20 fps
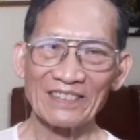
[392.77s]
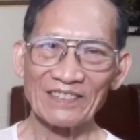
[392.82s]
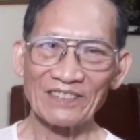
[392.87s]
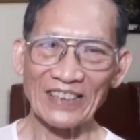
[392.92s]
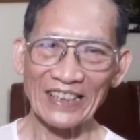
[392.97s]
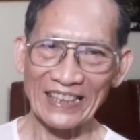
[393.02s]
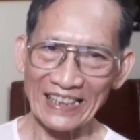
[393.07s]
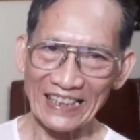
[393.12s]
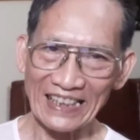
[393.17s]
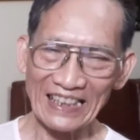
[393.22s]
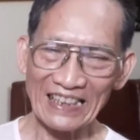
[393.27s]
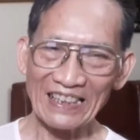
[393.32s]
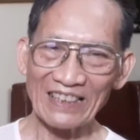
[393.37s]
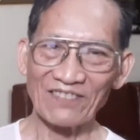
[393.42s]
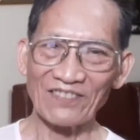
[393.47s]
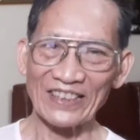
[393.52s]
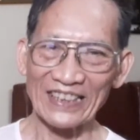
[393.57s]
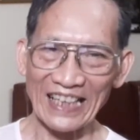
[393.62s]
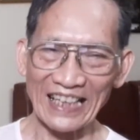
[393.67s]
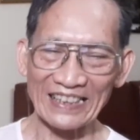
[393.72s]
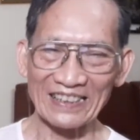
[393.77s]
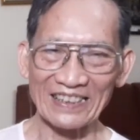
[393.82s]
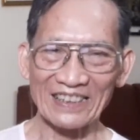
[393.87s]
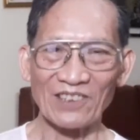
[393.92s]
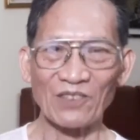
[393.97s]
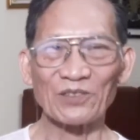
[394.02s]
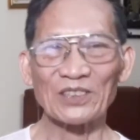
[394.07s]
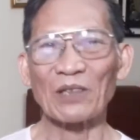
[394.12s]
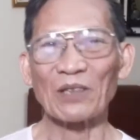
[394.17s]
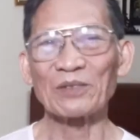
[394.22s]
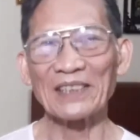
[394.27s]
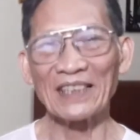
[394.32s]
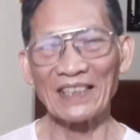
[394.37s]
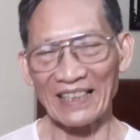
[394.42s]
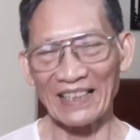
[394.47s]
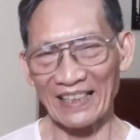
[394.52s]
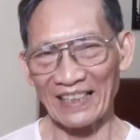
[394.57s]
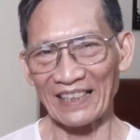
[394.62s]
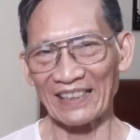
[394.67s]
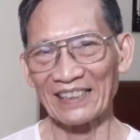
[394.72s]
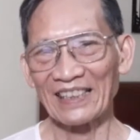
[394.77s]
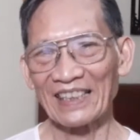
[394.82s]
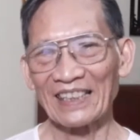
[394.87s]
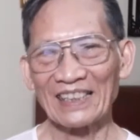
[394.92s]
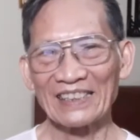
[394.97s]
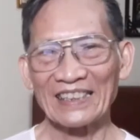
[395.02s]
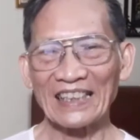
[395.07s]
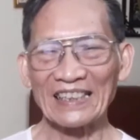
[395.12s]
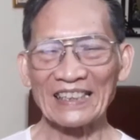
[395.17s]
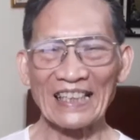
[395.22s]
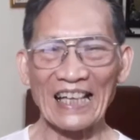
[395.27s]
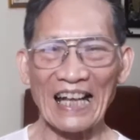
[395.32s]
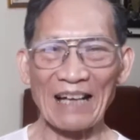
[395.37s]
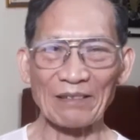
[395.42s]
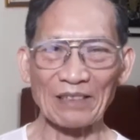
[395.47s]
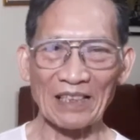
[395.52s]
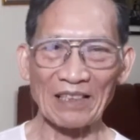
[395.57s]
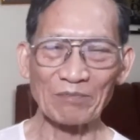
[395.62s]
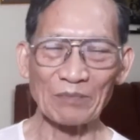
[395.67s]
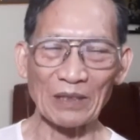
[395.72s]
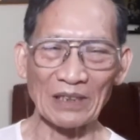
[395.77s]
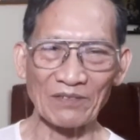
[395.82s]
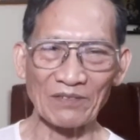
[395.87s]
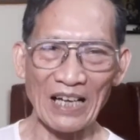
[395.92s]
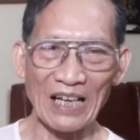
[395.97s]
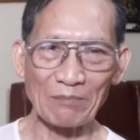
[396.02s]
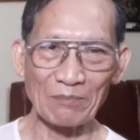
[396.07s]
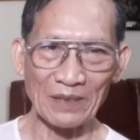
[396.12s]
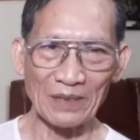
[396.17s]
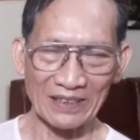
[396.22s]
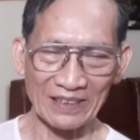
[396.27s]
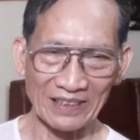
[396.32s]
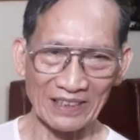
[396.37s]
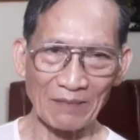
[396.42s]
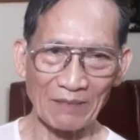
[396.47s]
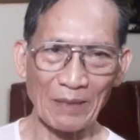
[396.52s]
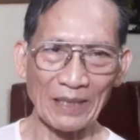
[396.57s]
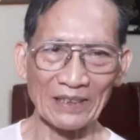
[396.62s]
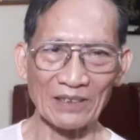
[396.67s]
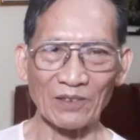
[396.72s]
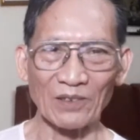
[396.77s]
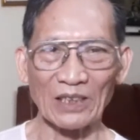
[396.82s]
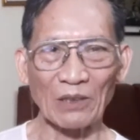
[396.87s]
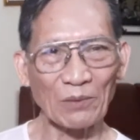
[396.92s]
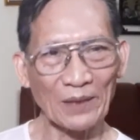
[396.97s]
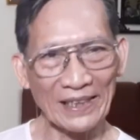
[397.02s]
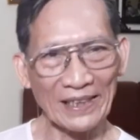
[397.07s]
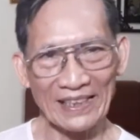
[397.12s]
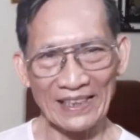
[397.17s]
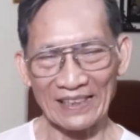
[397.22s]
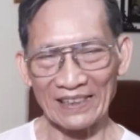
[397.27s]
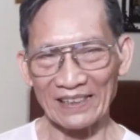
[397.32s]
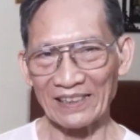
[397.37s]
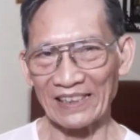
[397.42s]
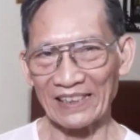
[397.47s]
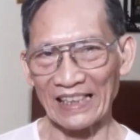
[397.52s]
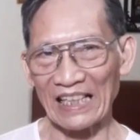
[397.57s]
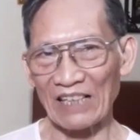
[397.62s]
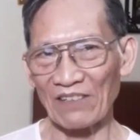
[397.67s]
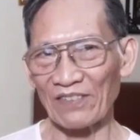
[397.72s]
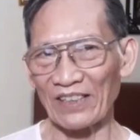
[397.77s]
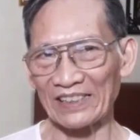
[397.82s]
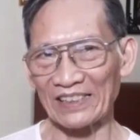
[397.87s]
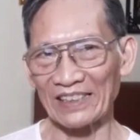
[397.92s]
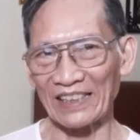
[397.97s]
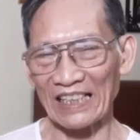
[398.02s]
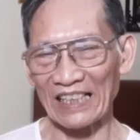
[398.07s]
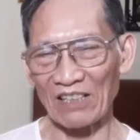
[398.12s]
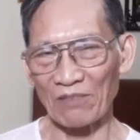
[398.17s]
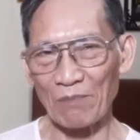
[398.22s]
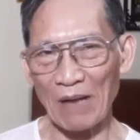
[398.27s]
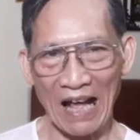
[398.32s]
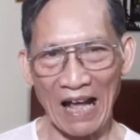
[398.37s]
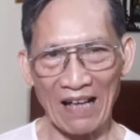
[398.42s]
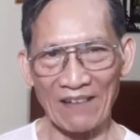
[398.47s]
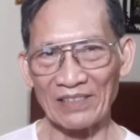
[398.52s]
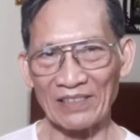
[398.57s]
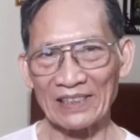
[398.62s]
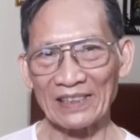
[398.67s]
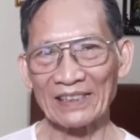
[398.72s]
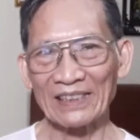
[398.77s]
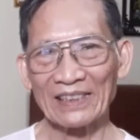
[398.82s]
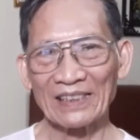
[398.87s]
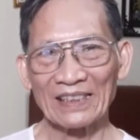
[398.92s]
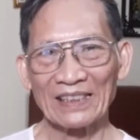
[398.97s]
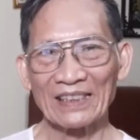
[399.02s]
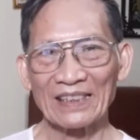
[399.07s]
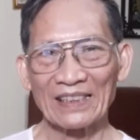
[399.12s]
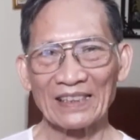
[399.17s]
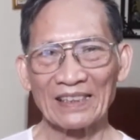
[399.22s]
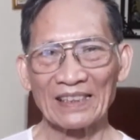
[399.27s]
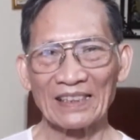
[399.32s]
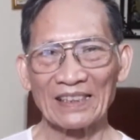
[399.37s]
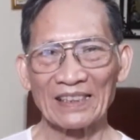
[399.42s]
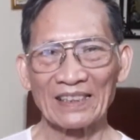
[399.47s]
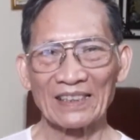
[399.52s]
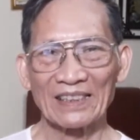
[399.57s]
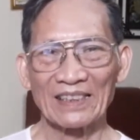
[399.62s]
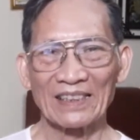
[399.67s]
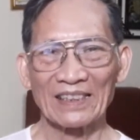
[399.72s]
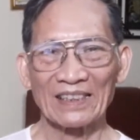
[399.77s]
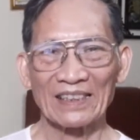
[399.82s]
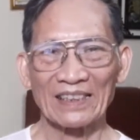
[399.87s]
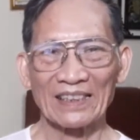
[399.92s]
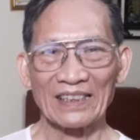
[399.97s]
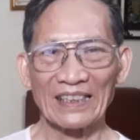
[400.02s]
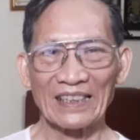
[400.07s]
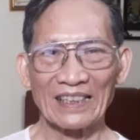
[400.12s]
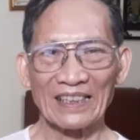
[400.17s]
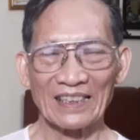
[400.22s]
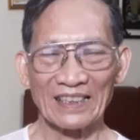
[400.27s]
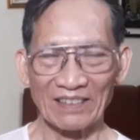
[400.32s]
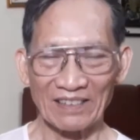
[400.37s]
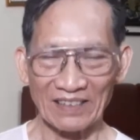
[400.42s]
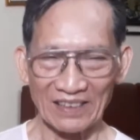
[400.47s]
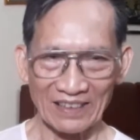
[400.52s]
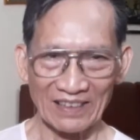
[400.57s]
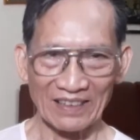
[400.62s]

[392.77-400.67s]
về khí về thần cũng giống như là tất cả các biện pháp mà chữa bệnh của đông y đấy thì đều phải dựa theo ba cái